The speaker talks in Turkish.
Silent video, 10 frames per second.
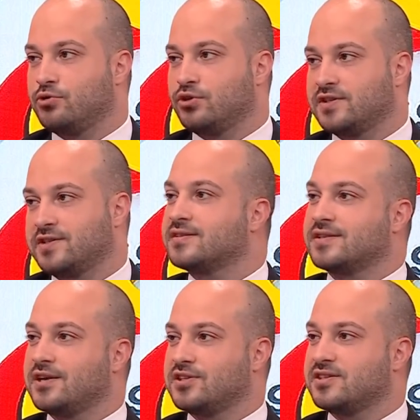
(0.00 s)
diyor ki siz
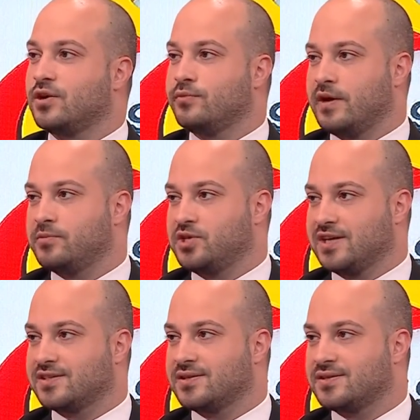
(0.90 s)
sadece savunma
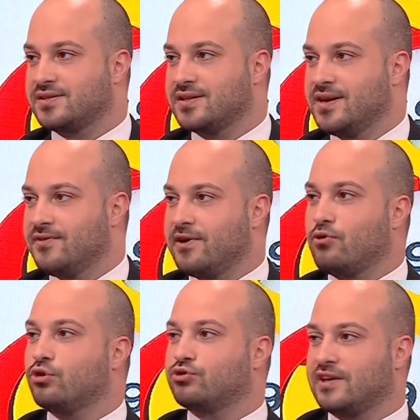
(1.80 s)
yapacaksınız ve
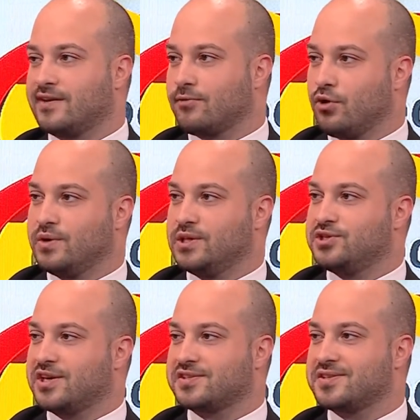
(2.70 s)
kontra atak
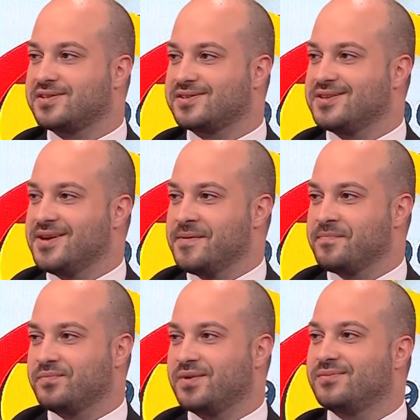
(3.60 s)
kovalayacaksınız. Çünkü